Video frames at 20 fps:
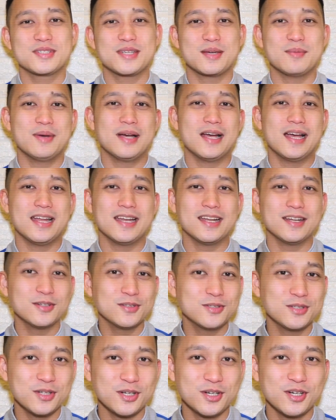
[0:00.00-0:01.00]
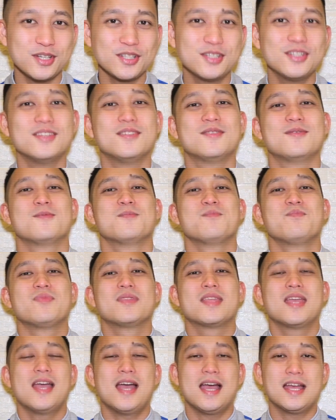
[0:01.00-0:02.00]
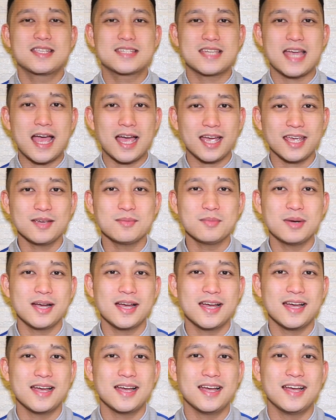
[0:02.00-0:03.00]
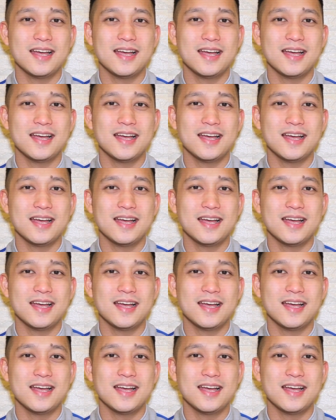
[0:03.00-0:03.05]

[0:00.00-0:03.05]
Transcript: sa mga nanonood at sa aking mga